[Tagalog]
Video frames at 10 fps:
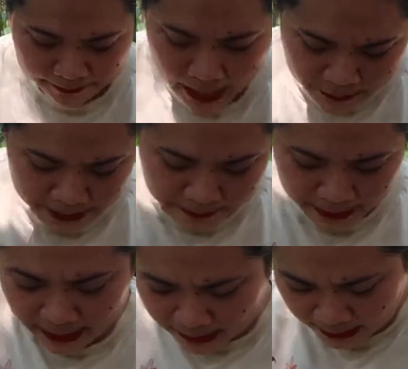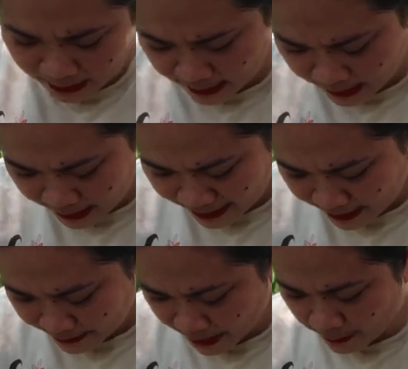pawis break.
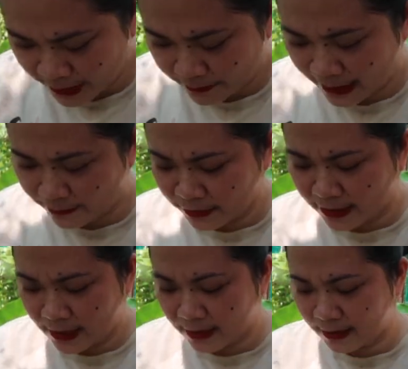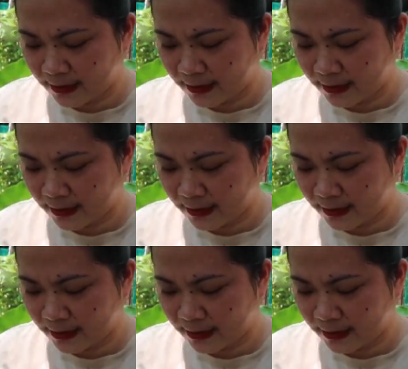Pawis break muna.